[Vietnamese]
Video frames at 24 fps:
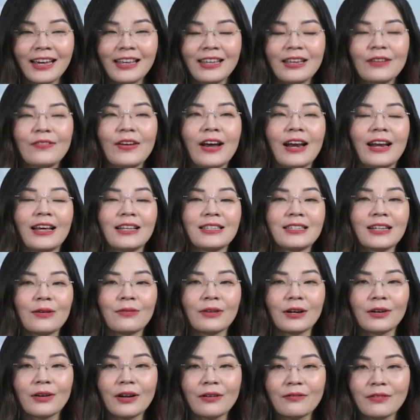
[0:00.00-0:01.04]
Như vậy là
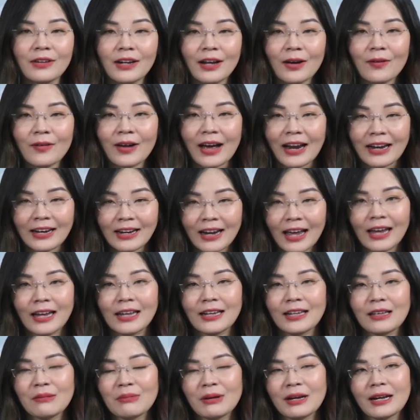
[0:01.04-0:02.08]
trong cái đoạn video ngắn này
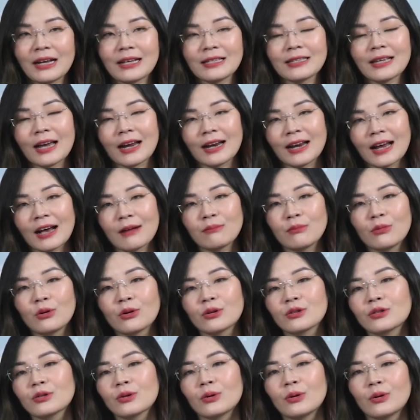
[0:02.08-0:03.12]
thì mình đã giải đáp
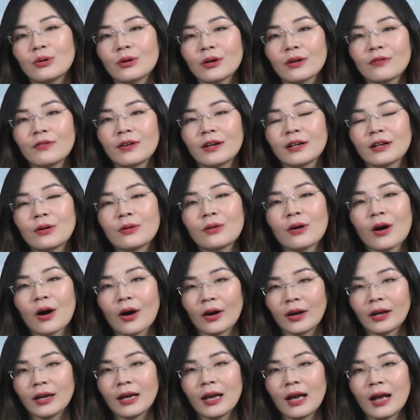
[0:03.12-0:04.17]
một số cái phần câu
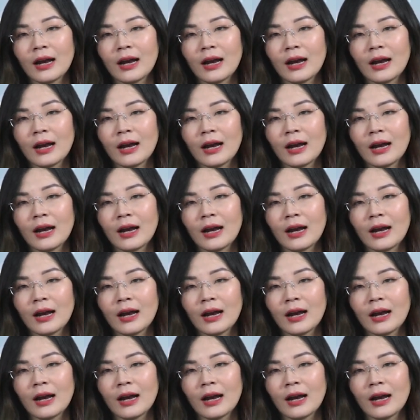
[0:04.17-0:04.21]
hỏi